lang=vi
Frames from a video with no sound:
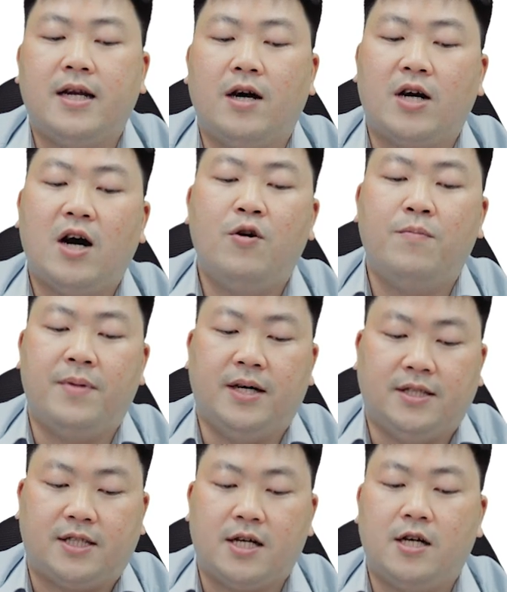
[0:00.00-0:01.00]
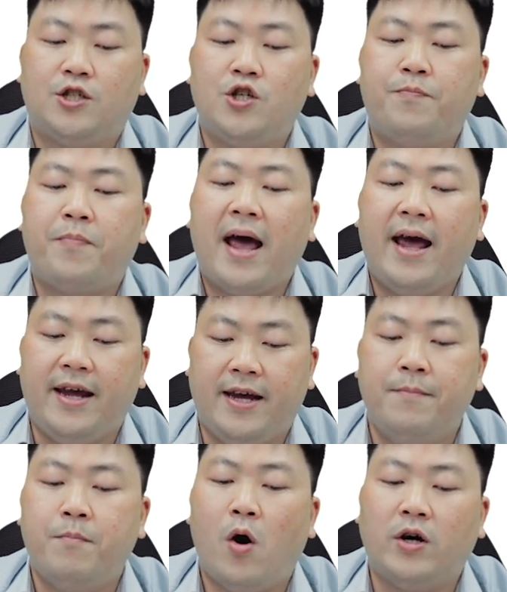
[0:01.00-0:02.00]
The government should
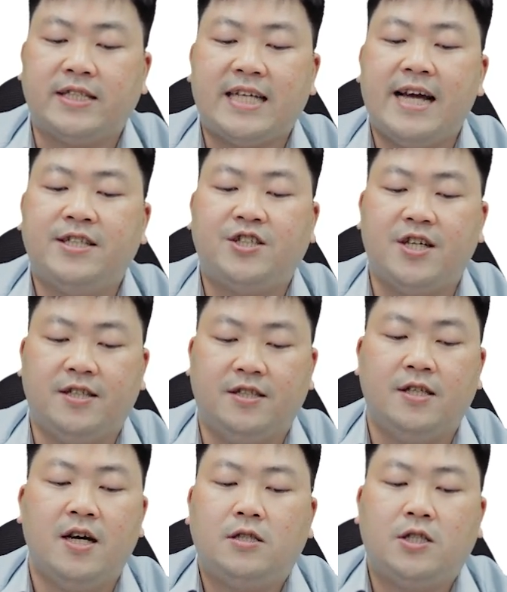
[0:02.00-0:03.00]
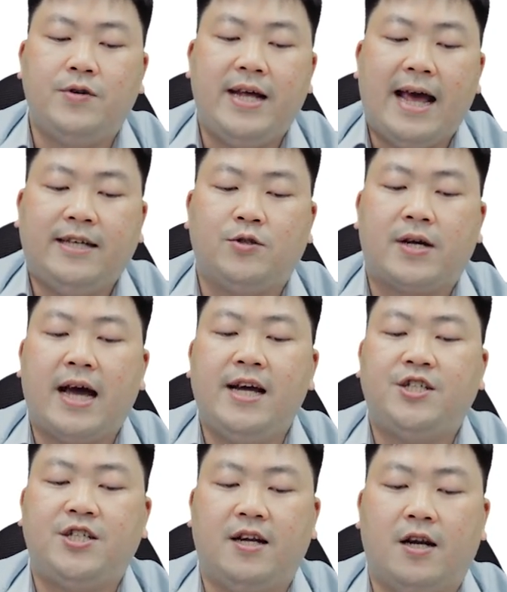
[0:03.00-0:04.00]
pay more attention to the
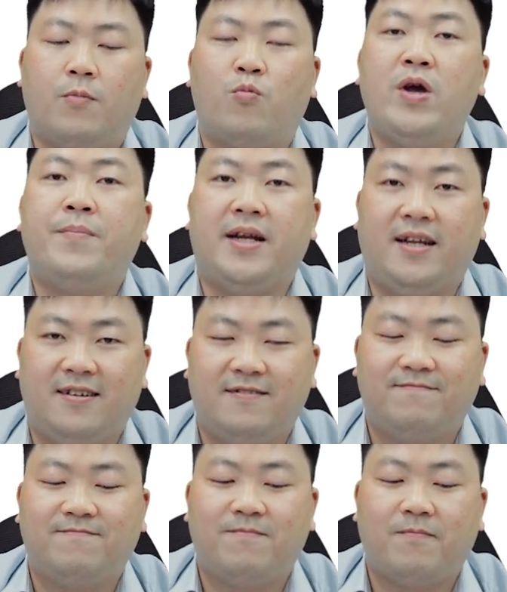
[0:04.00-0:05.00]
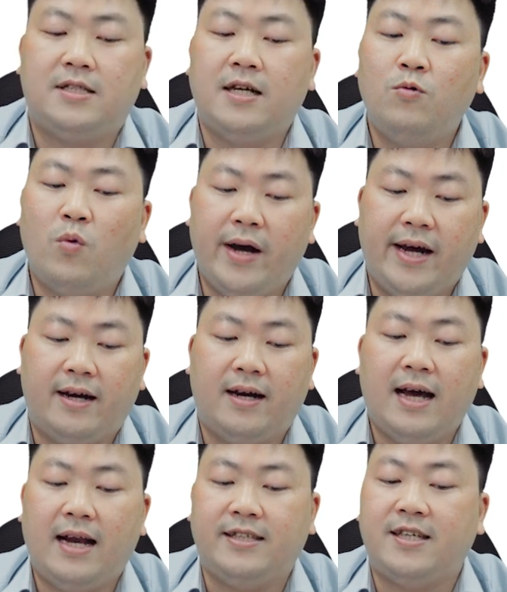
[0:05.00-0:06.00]
education of women. Chính quyền
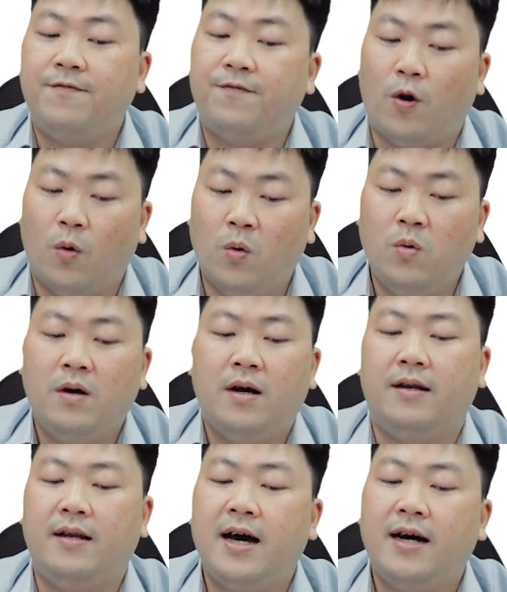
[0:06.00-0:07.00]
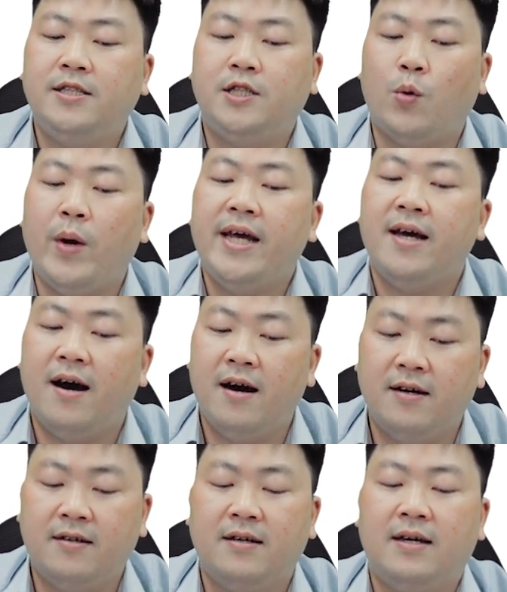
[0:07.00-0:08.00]
hay là chính phủ nên chú ý
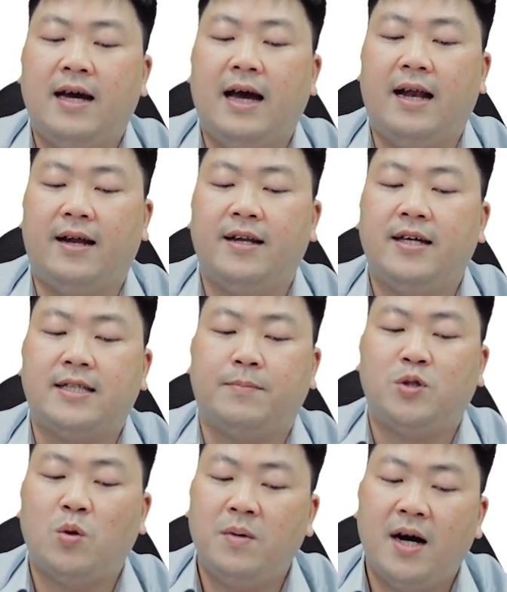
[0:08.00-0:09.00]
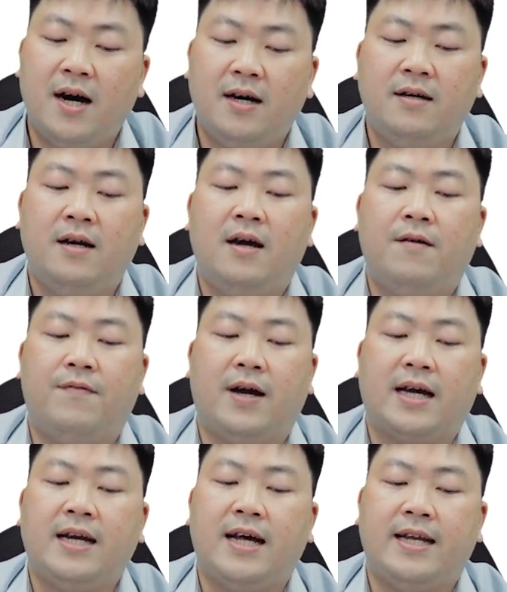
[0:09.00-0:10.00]
hơn hay là nên tập trung hơn về
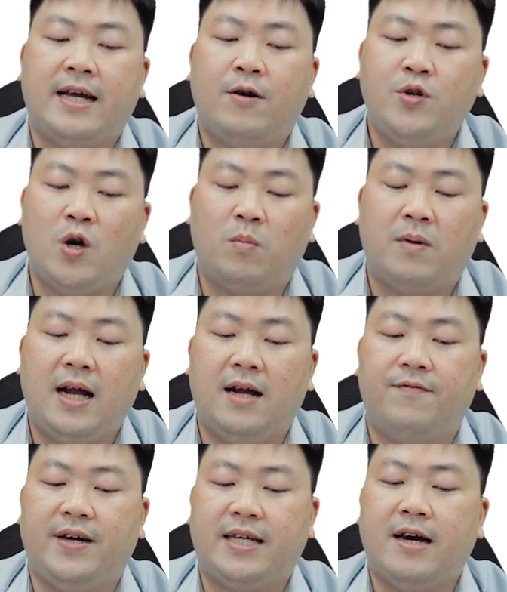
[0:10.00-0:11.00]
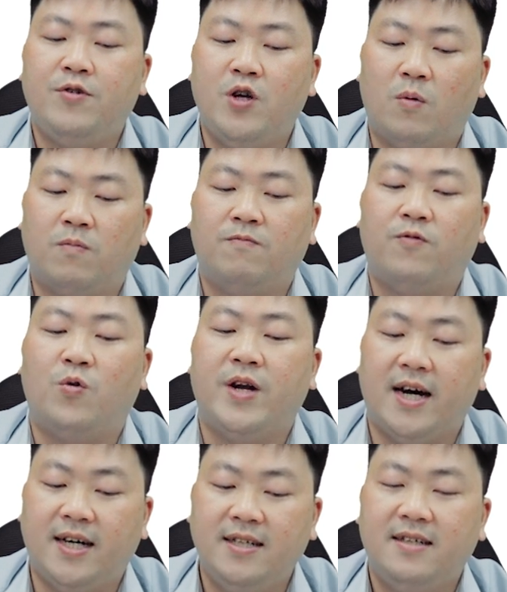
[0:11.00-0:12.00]
cái nền giáo dục hay là việc giáo dục phụ
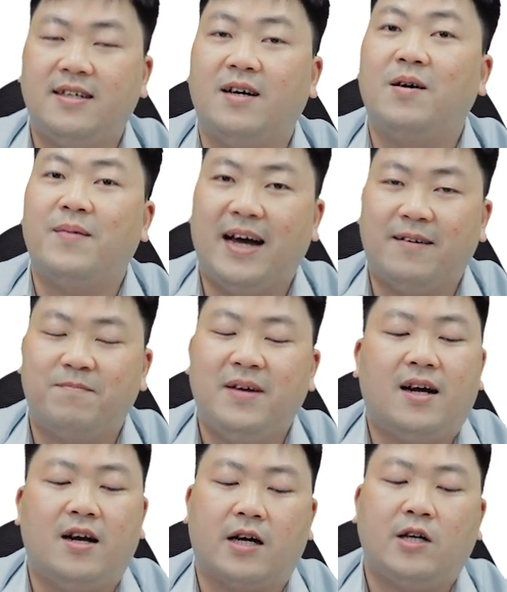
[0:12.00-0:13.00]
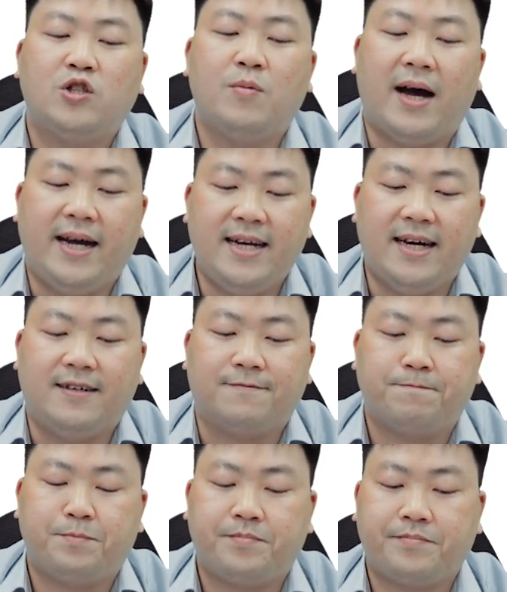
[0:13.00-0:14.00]
nữ được không các bạn? Rồi câu số 7 nè.
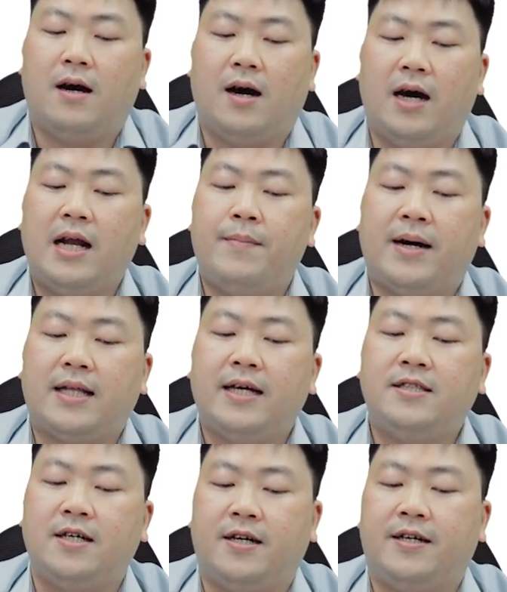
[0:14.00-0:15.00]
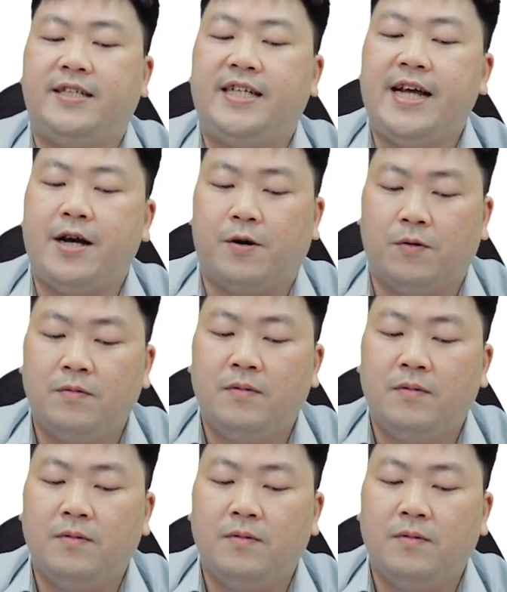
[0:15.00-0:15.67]
Ở đây bạn thấy từ deal